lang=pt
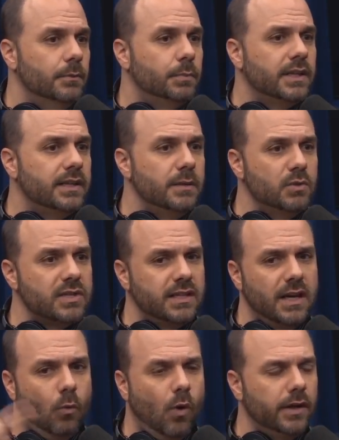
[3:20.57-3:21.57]
Porque tem música
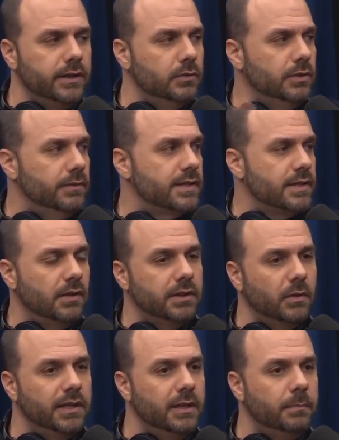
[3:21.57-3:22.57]
da Warner, da Universal,
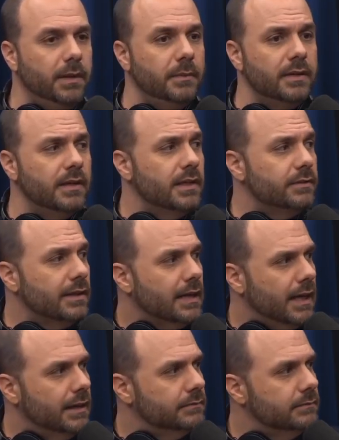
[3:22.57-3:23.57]
da ONRPM. Você fala,
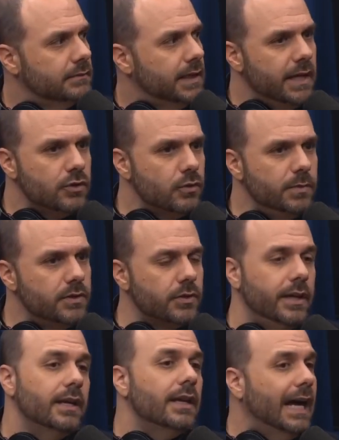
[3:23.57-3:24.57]
cara, quem subiu isso
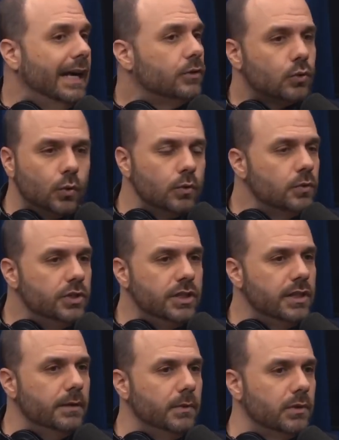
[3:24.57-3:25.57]
é? Aí todo
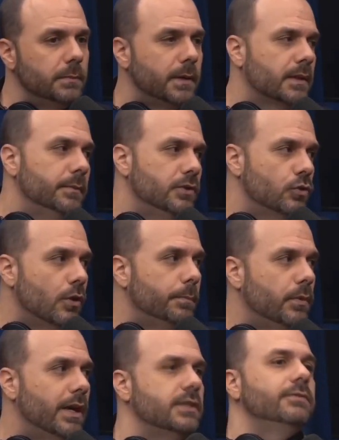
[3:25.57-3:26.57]
dia meu departamento de
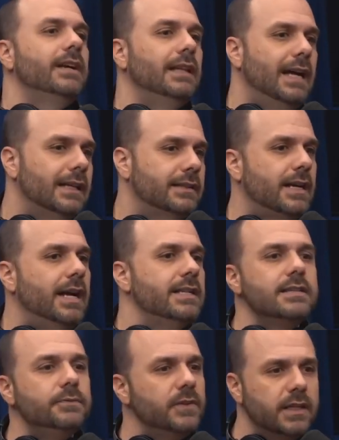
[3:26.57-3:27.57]
copyright vai lá
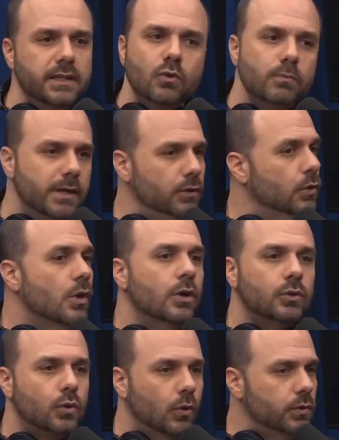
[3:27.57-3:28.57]
atrás e fica derrubando
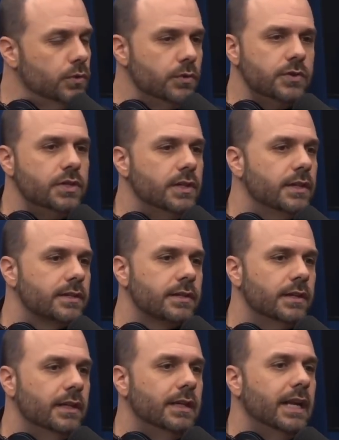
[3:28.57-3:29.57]
todos os dias.
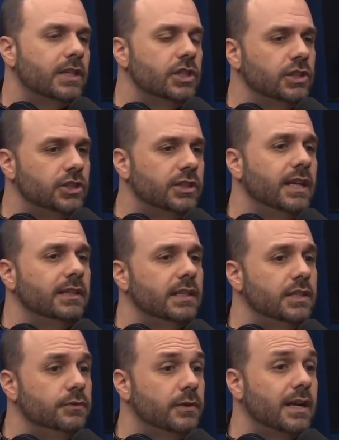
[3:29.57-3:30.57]
E a gente tenta
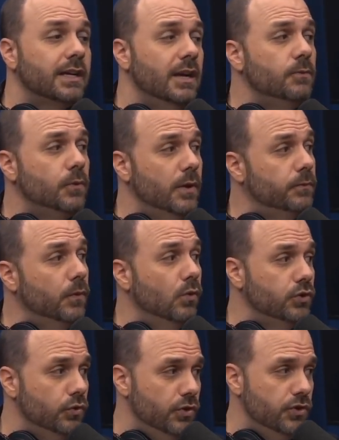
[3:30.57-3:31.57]
identificar quem foi a
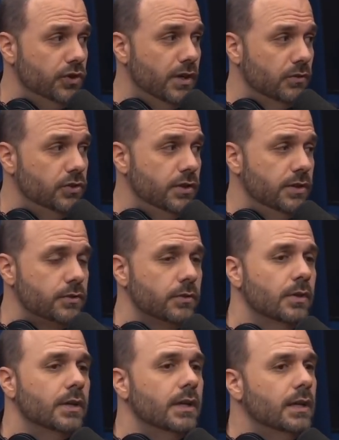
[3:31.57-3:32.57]
fonte original disso
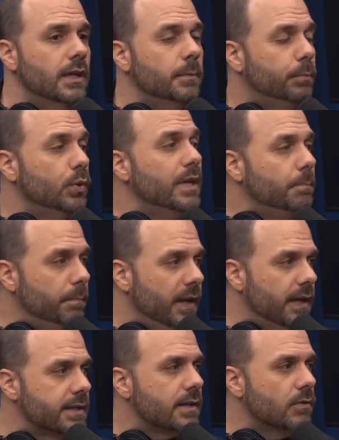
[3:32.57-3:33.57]
e por
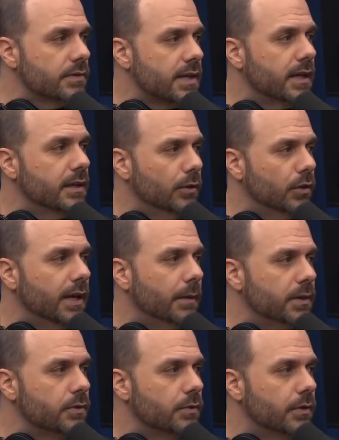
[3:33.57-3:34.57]
IP você consegue bloquear a
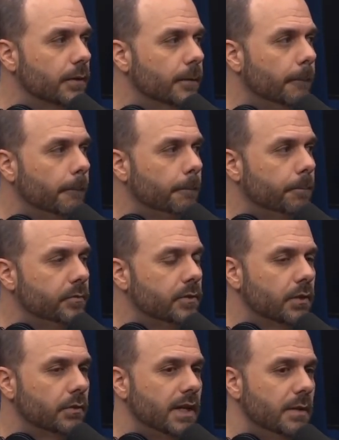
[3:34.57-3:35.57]
pessoa.
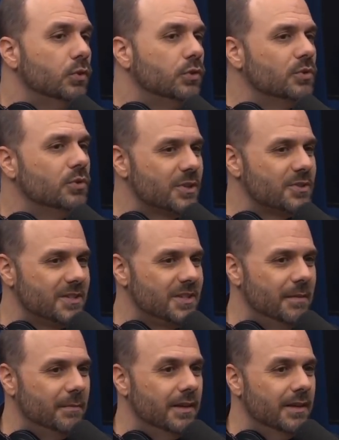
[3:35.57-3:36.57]
Então tem muito no nosso
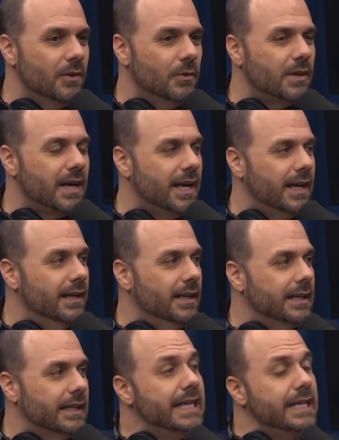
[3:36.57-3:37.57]
sistema. Um cara
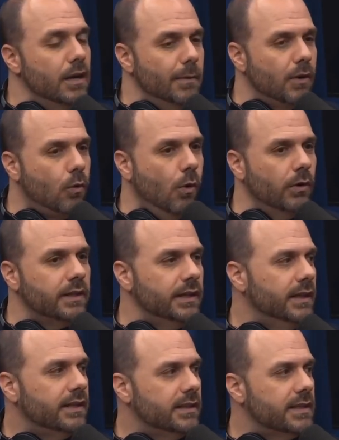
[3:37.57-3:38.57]
cria uma conta
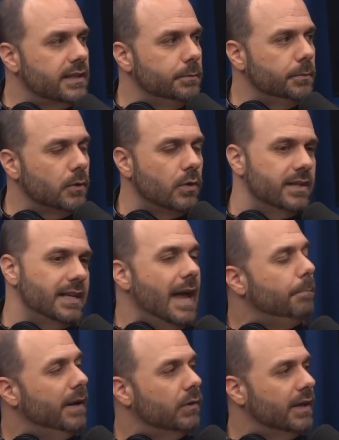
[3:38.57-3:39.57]
e tenta distribuir uma coisa. É
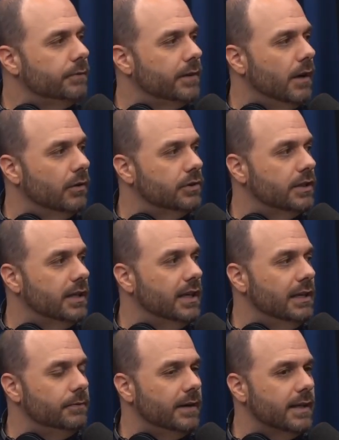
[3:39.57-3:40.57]
pego na fraude. O que, que
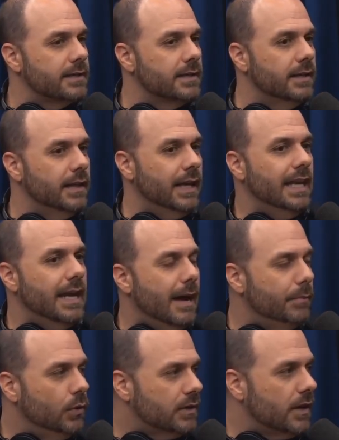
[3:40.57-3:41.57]
ele faz? Ele
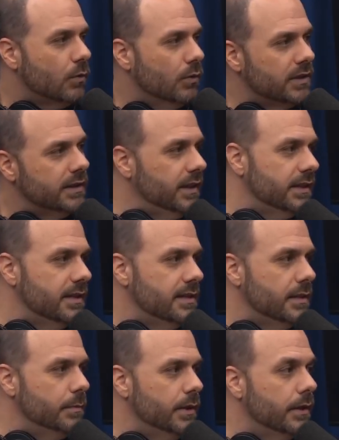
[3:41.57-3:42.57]
abre outra conta e tenta
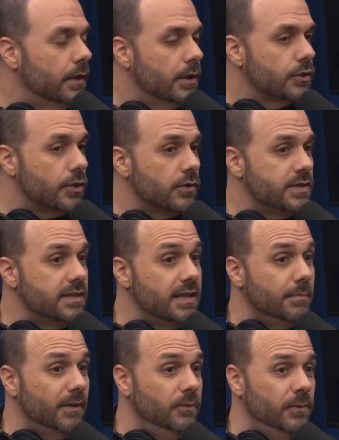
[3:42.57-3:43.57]
distribuir. Só que o
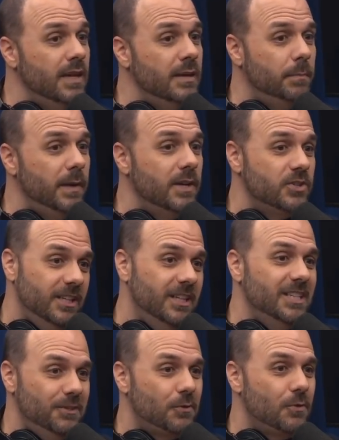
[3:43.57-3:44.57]
sistema via IP já
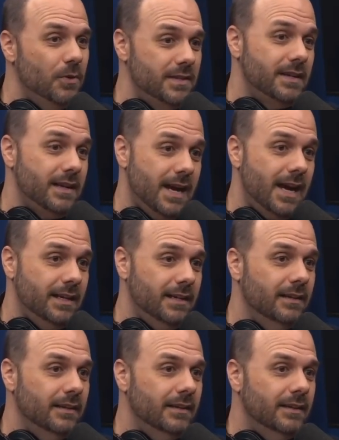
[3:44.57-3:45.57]
identificou esse
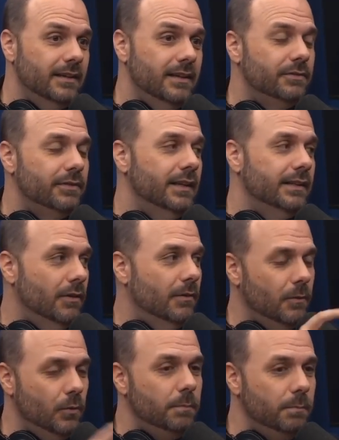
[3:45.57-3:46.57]
cara e falar,
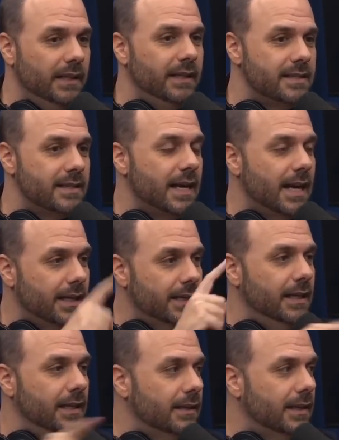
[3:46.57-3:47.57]
não, o IP desse cara
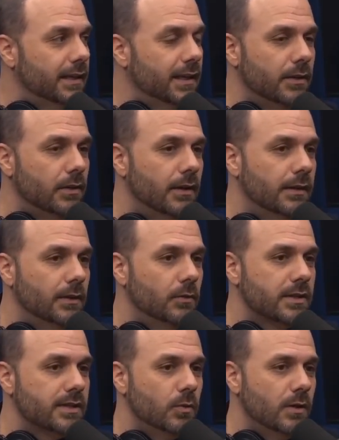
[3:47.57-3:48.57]
aqui tá na, na
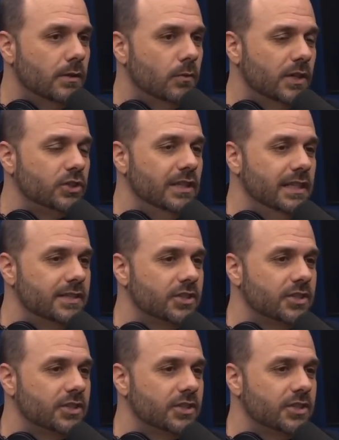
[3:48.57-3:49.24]
nossa watchlist.